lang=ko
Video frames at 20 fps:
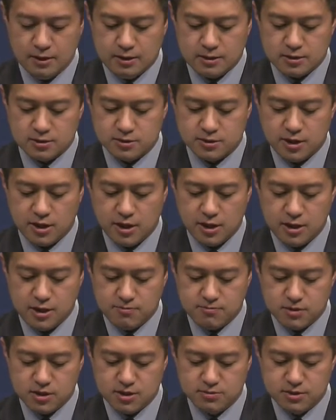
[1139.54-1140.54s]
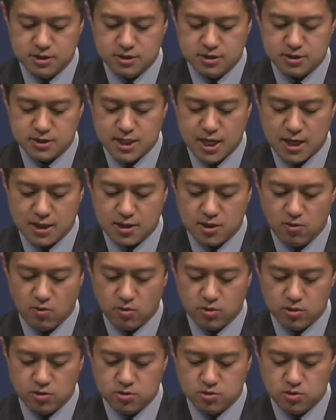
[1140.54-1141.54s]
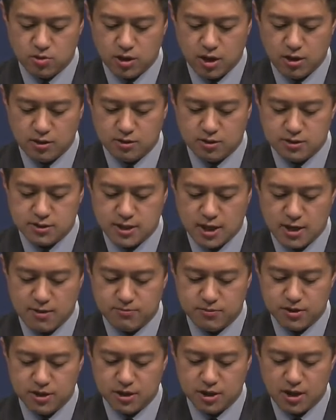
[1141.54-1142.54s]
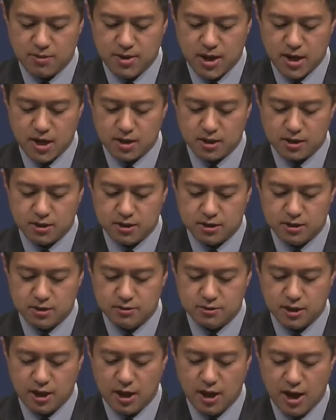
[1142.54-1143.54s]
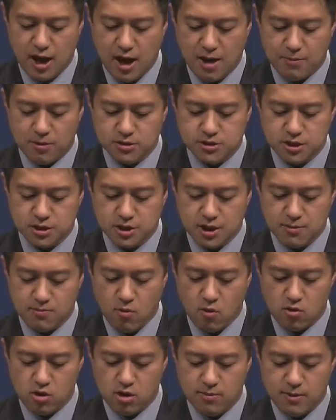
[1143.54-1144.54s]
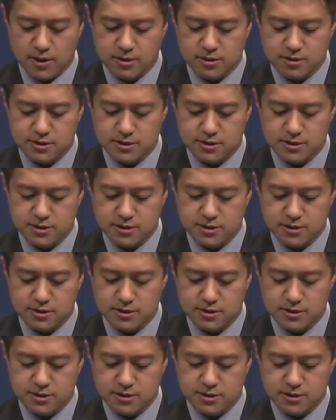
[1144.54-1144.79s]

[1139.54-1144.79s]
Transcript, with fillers: 그때의 임금은 자기 오른쪽에 있는 사람들에게 말하기를 내 아버지께 복을 받은